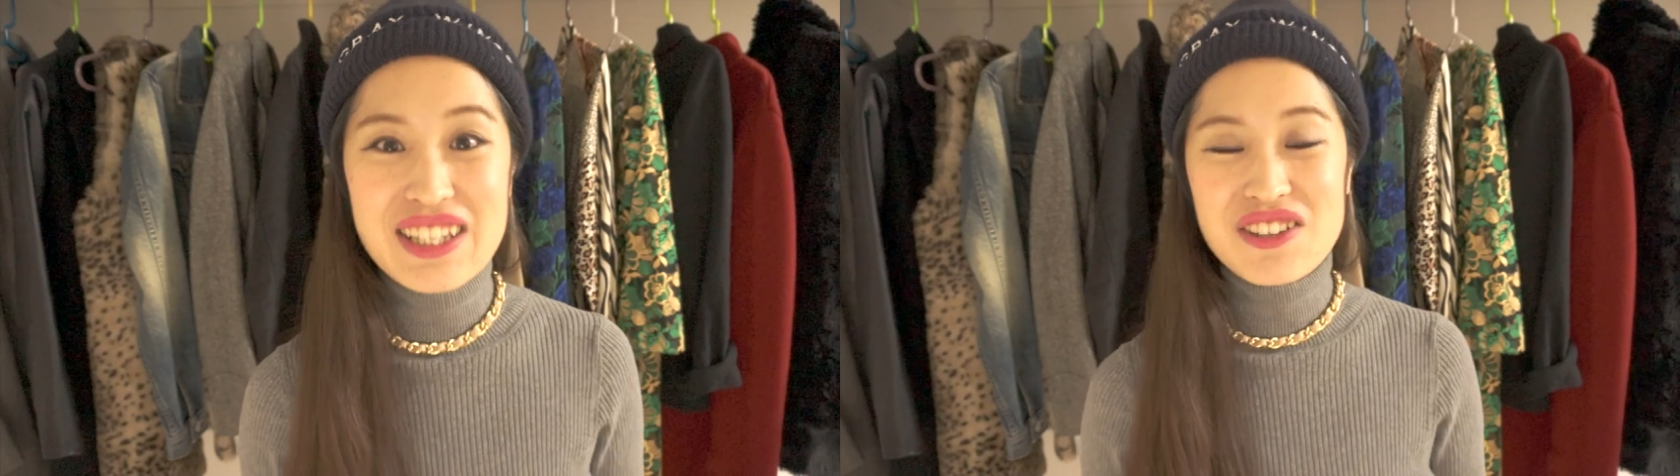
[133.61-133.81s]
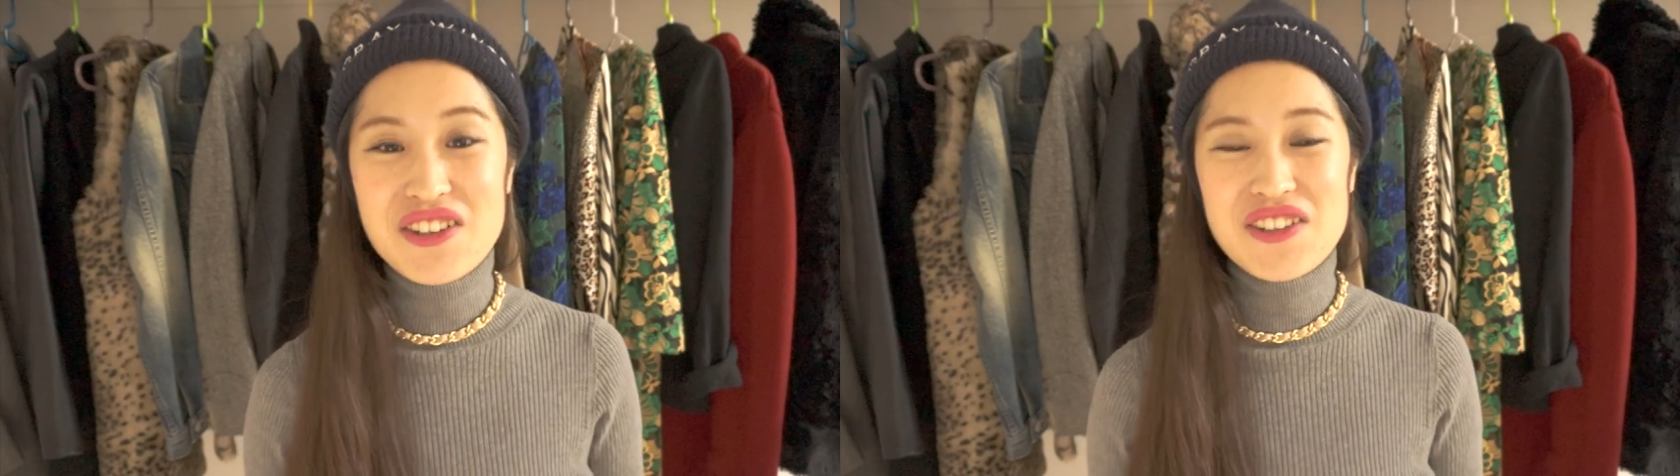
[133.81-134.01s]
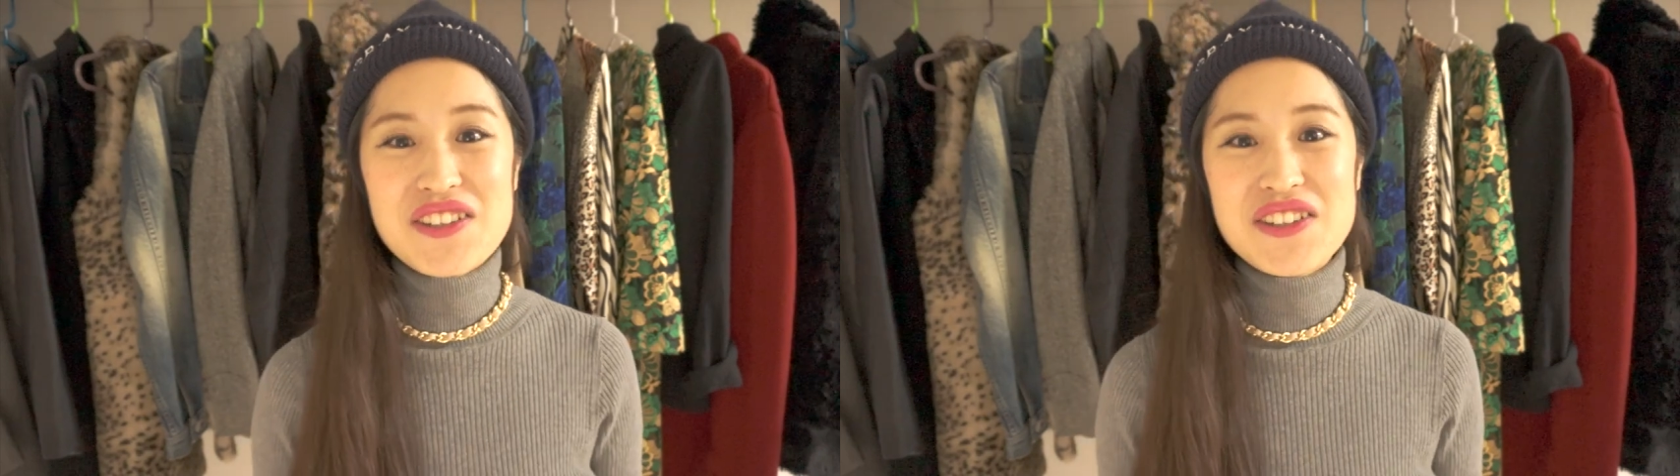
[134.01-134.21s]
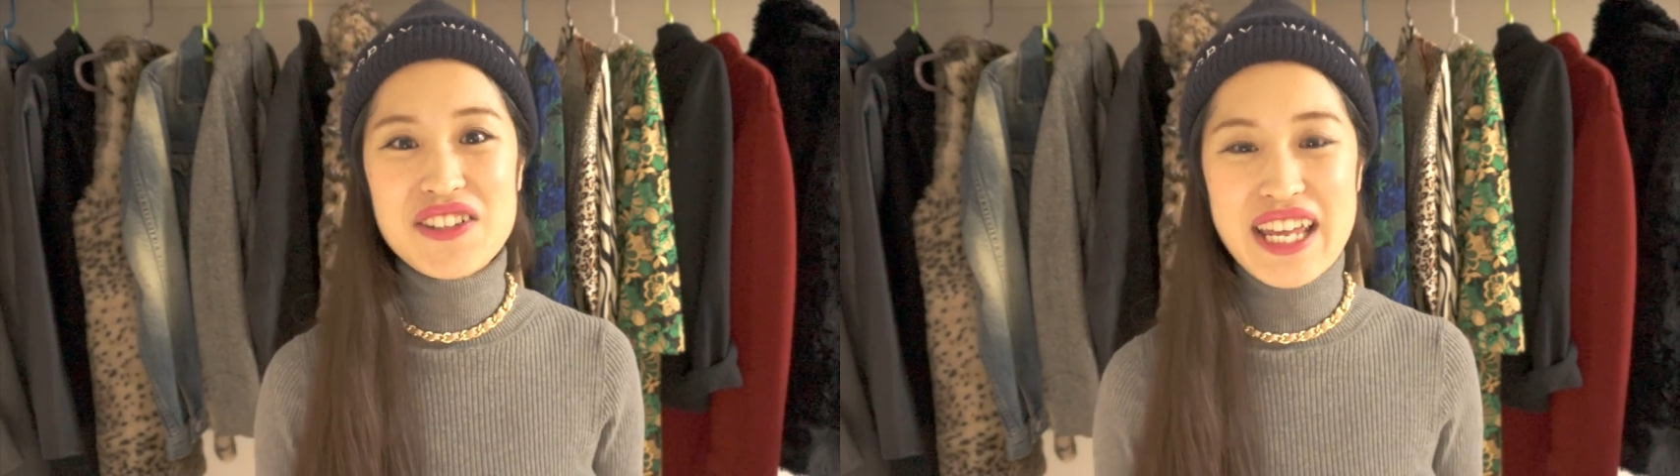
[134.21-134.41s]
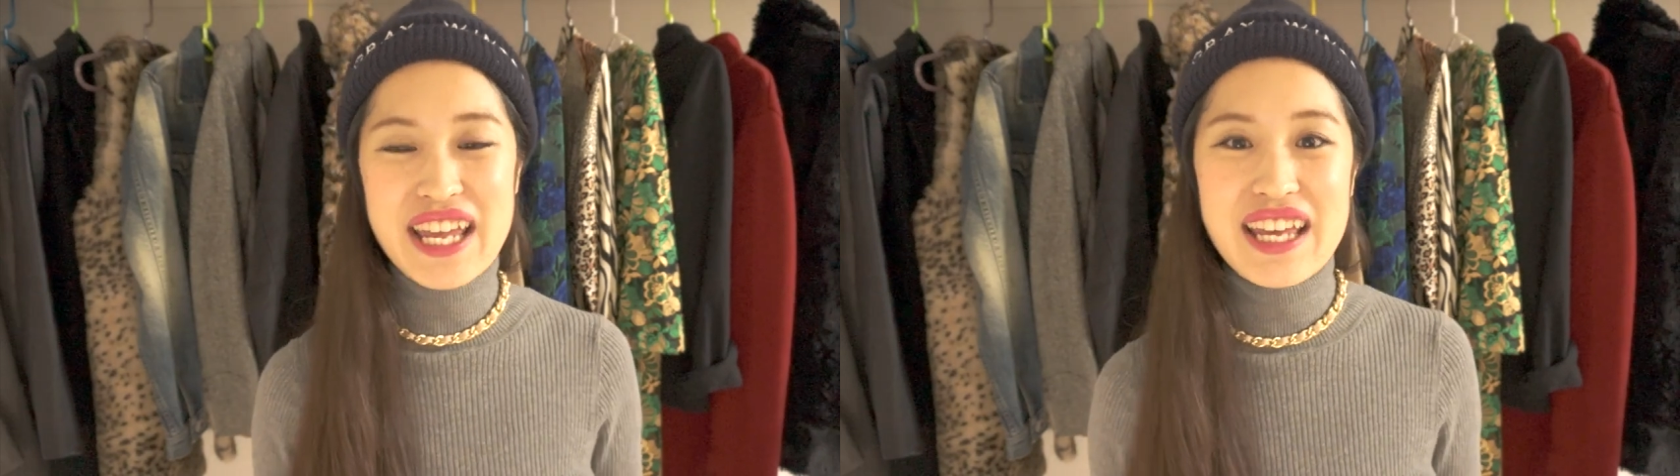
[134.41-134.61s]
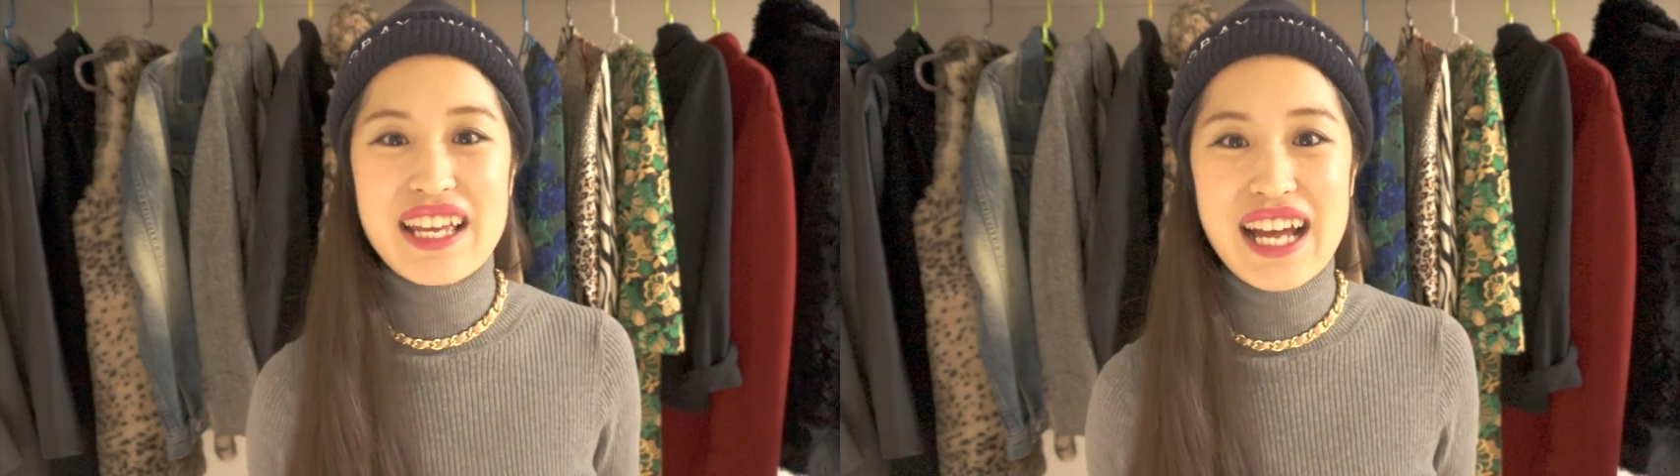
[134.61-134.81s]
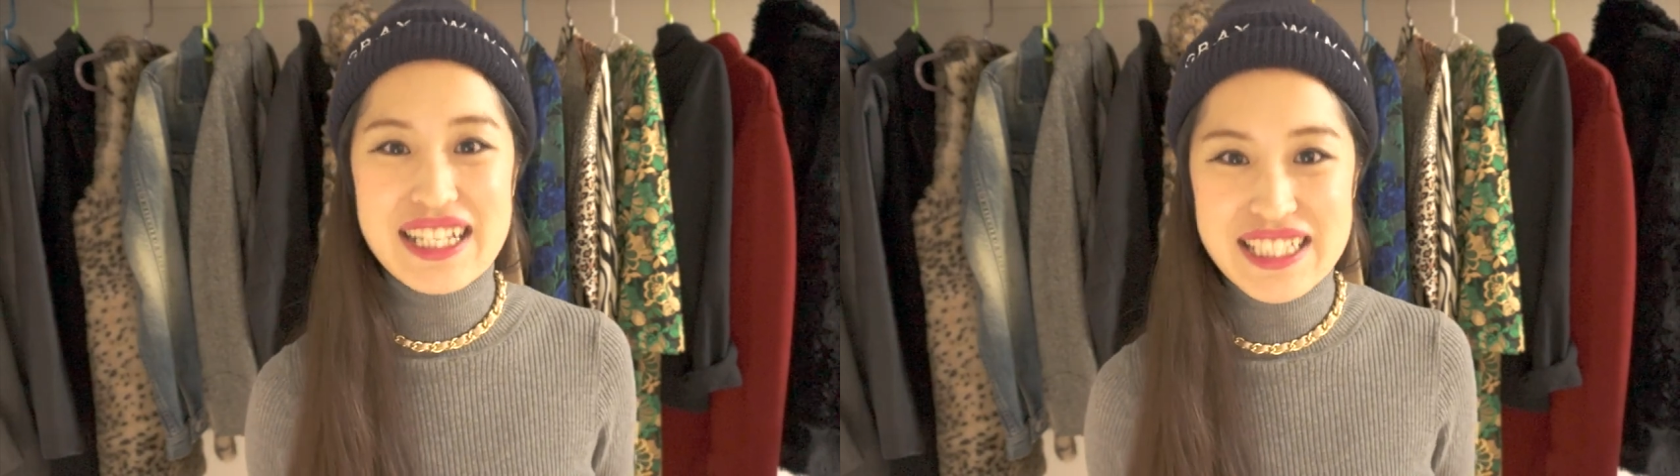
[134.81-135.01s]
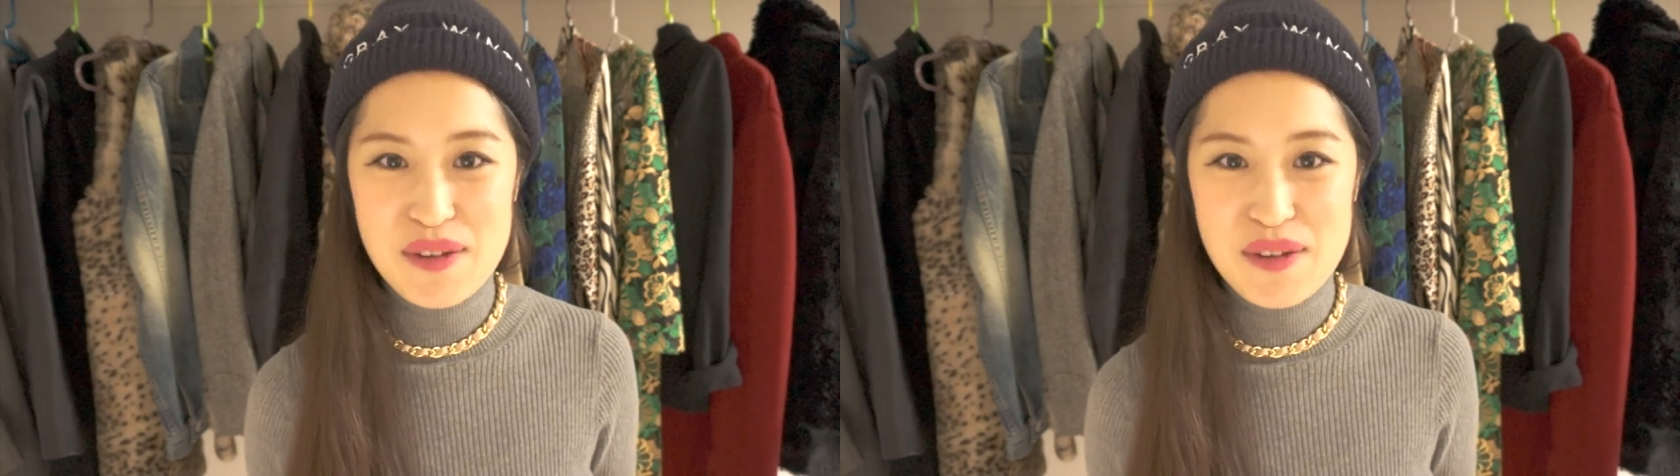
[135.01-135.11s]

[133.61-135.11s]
ということで、明